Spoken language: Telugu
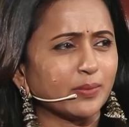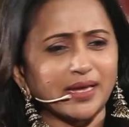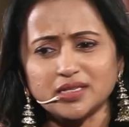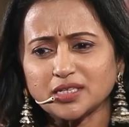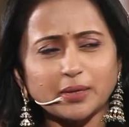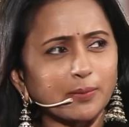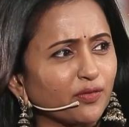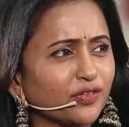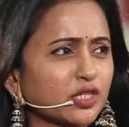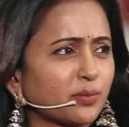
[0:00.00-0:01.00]
మ్యారేజే మన
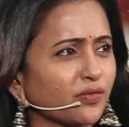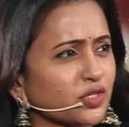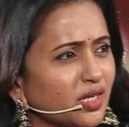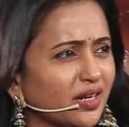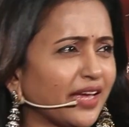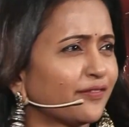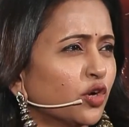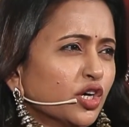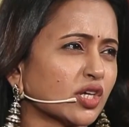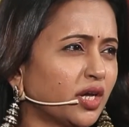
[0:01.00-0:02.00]
ప్రొఫెషన్ ప్రొఫెషన్ లైఫ్
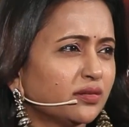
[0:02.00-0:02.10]
గోస్ ఆన్